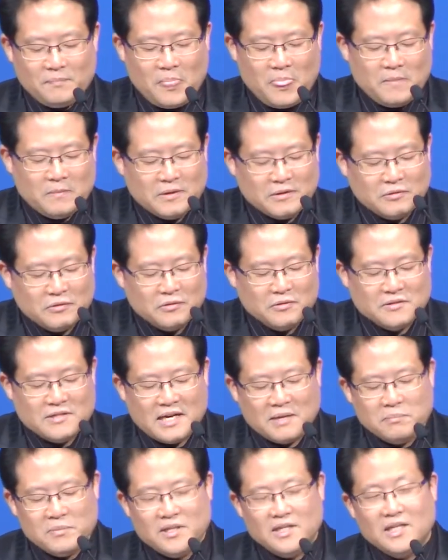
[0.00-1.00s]
뭐 그런
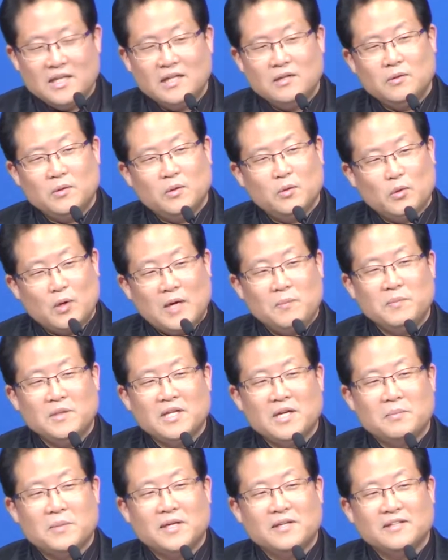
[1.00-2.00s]
장면이기도
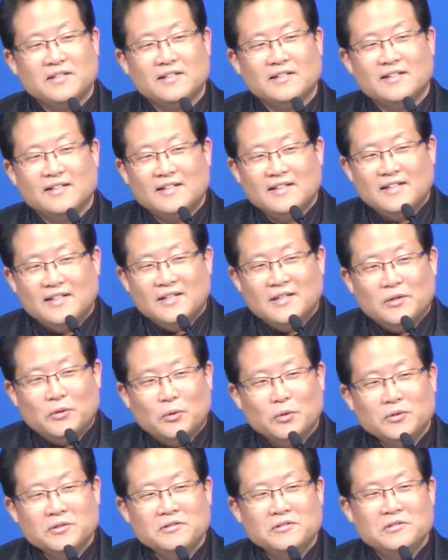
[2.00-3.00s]
합니다만은
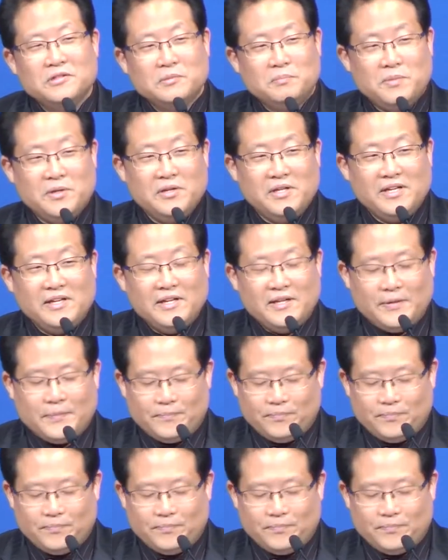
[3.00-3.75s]
오늘은 특별히